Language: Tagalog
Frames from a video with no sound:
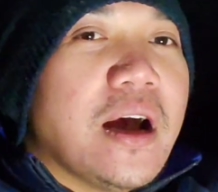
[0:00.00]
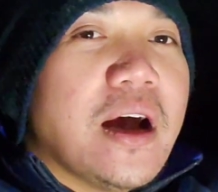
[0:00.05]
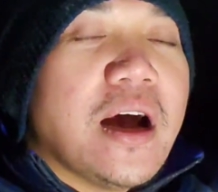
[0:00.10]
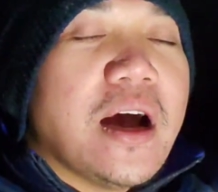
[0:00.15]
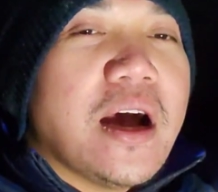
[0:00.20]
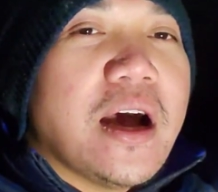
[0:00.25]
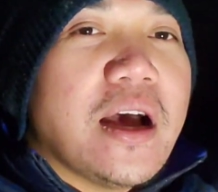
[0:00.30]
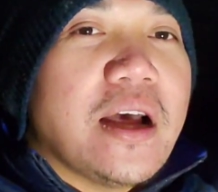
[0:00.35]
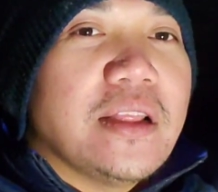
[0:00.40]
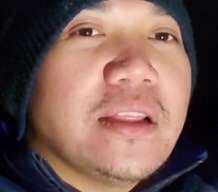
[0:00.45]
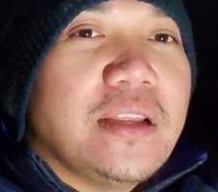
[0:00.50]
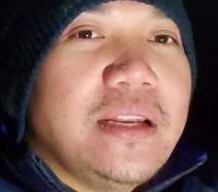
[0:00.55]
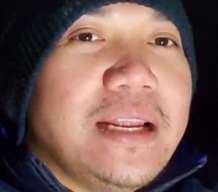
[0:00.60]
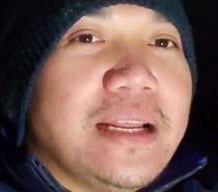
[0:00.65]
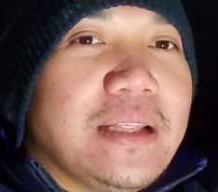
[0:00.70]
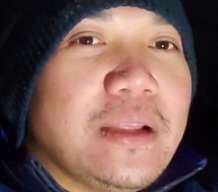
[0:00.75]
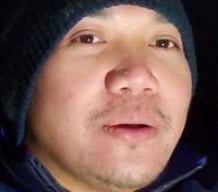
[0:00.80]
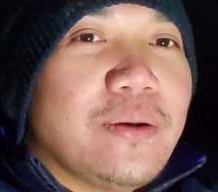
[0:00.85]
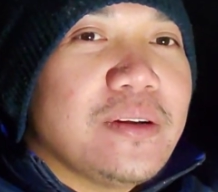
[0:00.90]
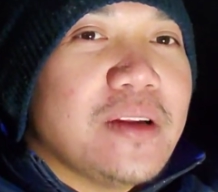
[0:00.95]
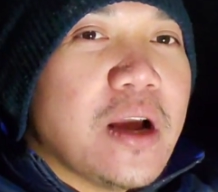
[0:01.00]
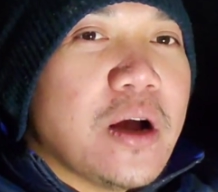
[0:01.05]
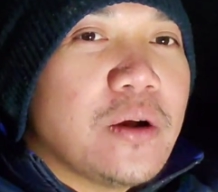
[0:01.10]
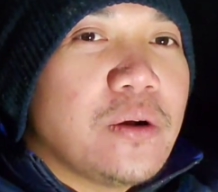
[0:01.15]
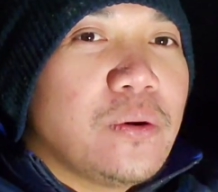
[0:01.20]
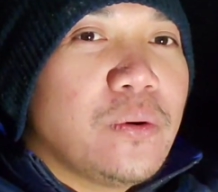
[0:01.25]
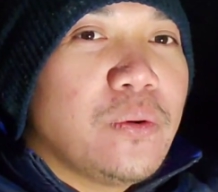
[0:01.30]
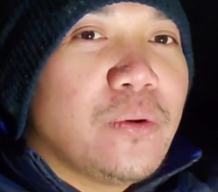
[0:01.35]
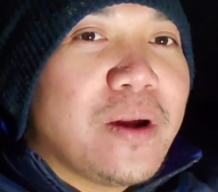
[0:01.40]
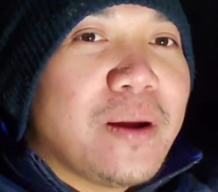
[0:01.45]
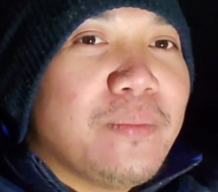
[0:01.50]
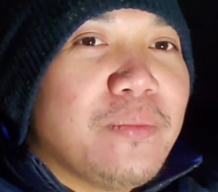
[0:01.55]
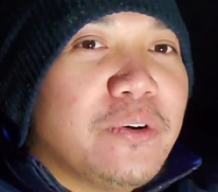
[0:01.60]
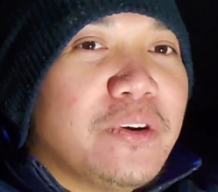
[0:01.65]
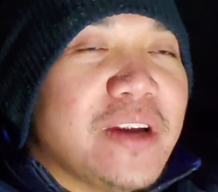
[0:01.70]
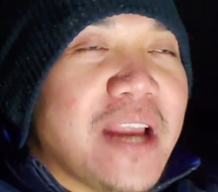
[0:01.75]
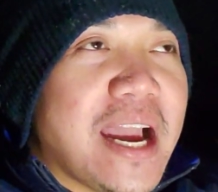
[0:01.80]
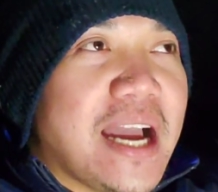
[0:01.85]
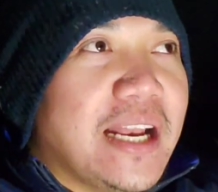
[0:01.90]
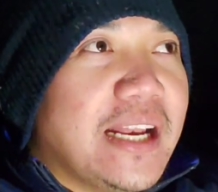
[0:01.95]
uh, tinatawag na aurora
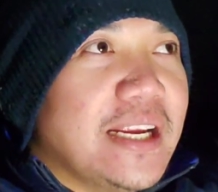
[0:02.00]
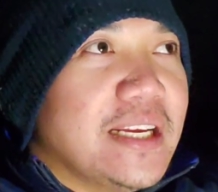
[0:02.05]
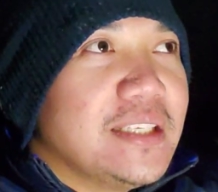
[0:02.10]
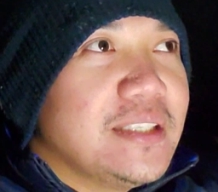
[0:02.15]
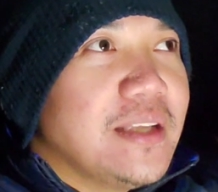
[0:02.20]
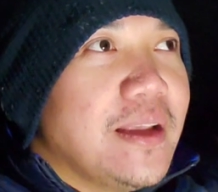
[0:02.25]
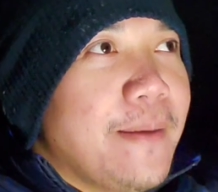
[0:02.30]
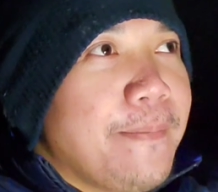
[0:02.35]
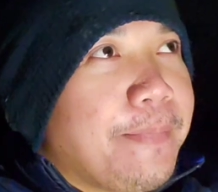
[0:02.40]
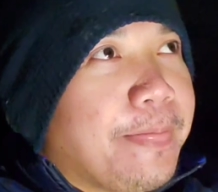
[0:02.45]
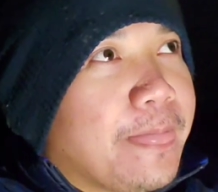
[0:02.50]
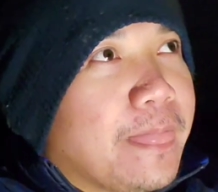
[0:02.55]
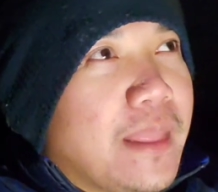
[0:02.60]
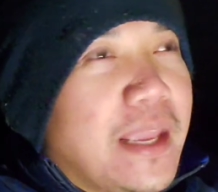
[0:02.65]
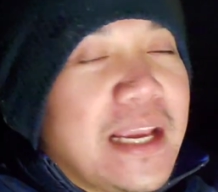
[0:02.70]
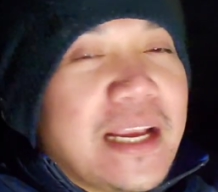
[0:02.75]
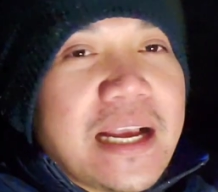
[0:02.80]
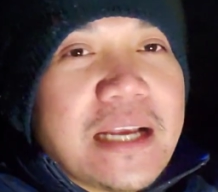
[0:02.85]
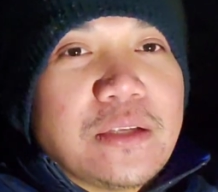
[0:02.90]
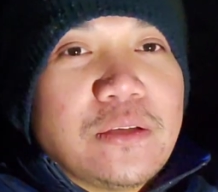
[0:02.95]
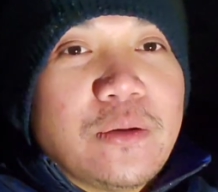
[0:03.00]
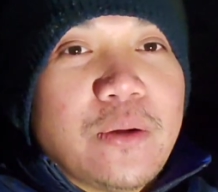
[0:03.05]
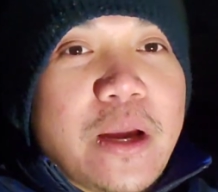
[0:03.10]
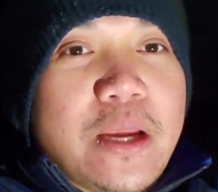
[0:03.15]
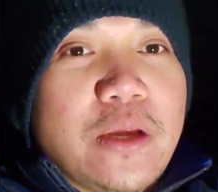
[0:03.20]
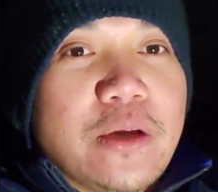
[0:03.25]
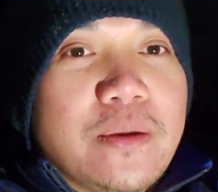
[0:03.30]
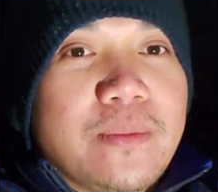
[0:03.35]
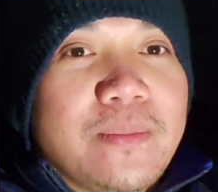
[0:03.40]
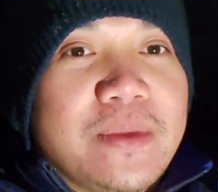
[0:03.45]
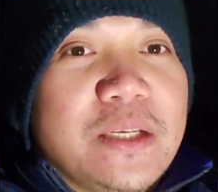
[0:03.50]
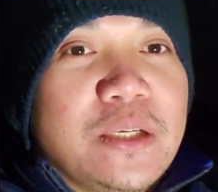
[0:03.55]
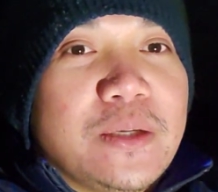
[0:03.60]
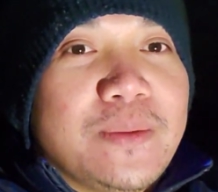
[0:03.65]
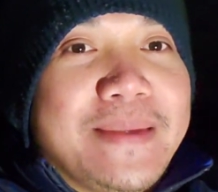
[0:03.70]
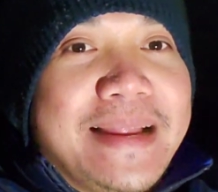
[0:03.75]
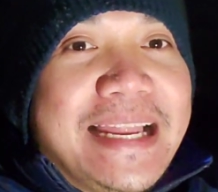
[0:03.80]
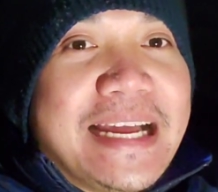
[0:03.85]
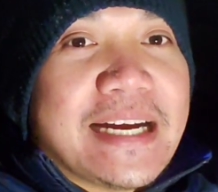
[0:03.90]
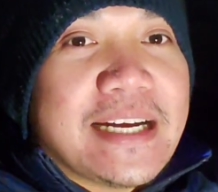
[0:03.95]
borealis okay, kaso ngayon medyo
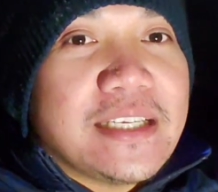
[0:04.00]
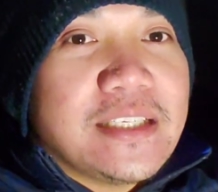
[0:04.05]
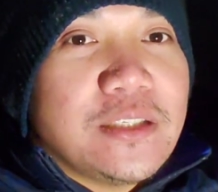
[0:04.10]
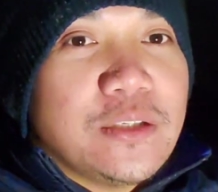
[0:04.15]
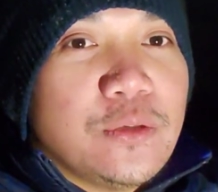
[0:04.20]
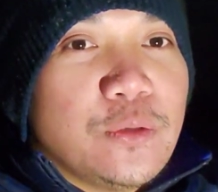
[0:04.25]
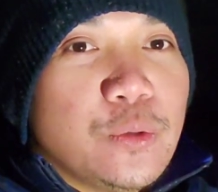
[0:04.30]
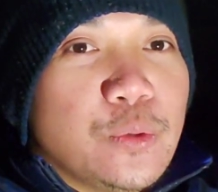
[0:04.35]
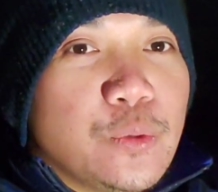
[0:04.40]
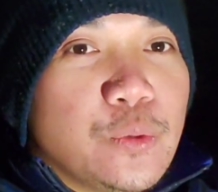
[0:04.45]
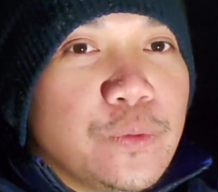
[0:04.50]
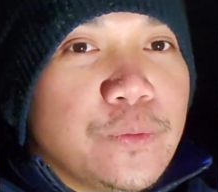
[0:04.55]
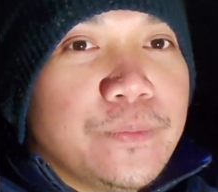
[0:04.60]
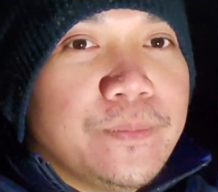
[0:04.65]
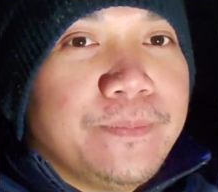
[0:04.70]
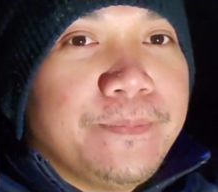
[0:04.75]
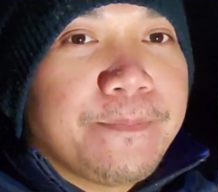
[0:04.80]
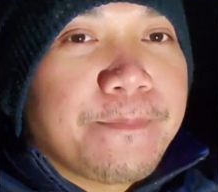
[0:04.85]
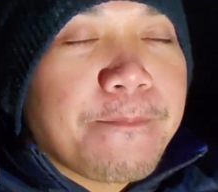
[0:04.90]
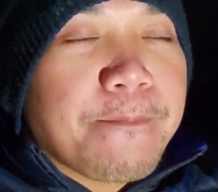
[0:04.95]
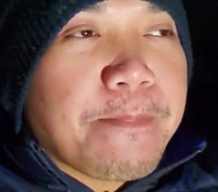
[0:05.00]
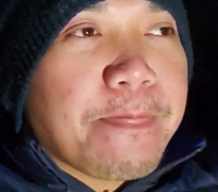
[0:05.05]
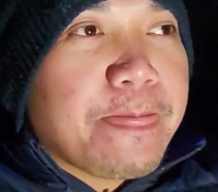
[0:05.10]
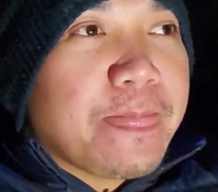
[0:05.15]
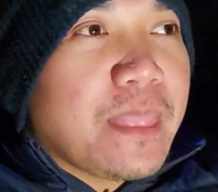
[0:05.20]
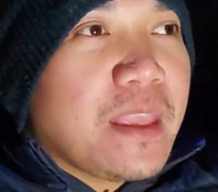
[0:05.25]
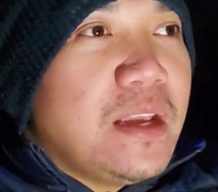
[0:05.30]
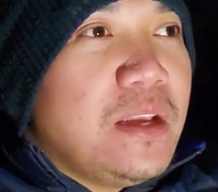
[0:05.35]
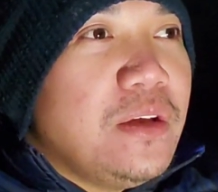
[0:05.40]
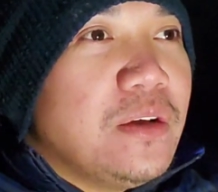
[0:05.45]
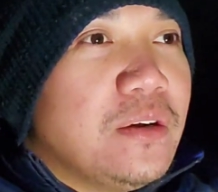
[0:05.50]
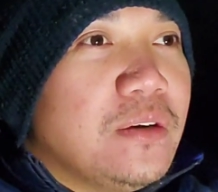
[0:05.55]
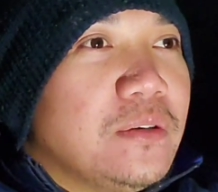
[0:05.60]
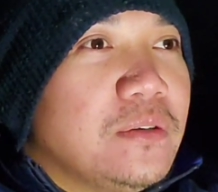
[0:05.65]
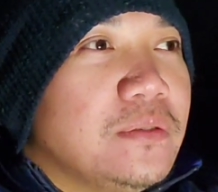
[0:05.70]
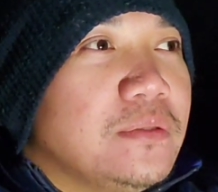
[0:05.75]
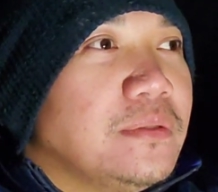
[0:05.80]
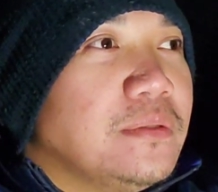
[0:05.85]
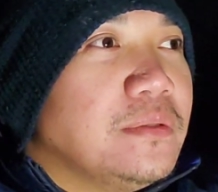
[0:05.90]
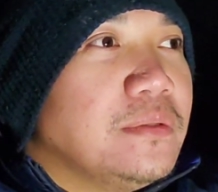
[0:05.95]
malakas yung yung
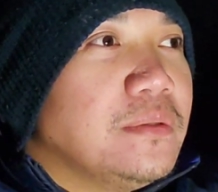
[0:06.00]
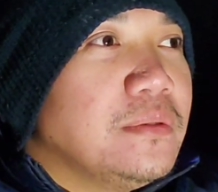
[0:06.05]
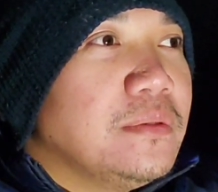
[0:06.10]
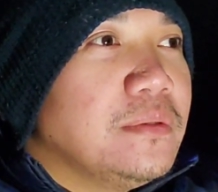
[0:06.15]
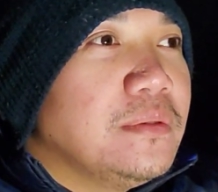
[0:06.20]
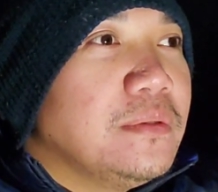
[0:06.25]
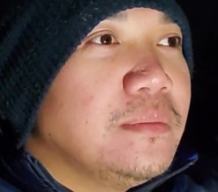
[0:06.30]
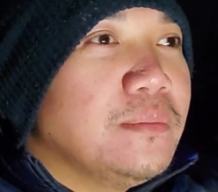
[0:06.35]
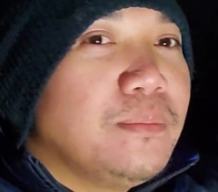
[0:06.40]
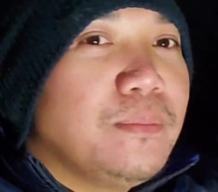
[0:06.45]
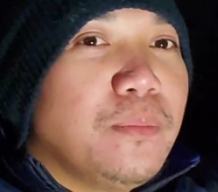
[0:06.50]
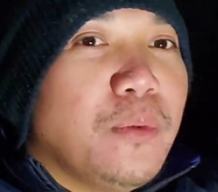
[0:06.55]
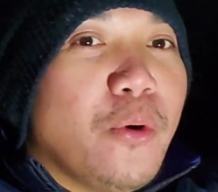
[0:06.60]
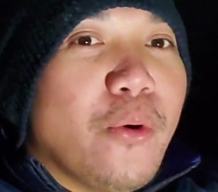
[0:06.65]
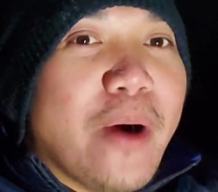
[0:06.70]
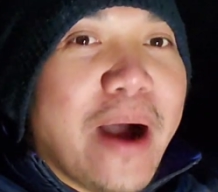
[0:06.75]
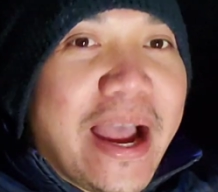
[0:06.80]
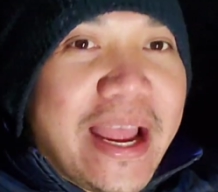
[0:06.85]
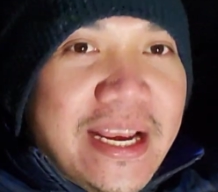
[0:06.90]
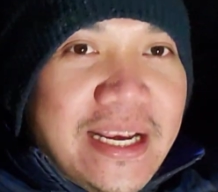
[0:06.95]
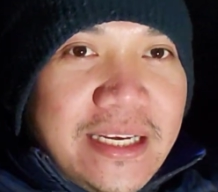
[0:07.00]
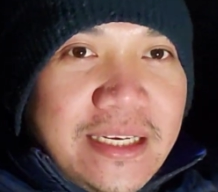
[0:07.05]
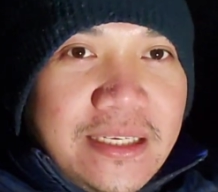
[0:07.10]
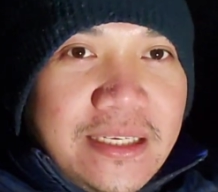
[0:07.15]
buwan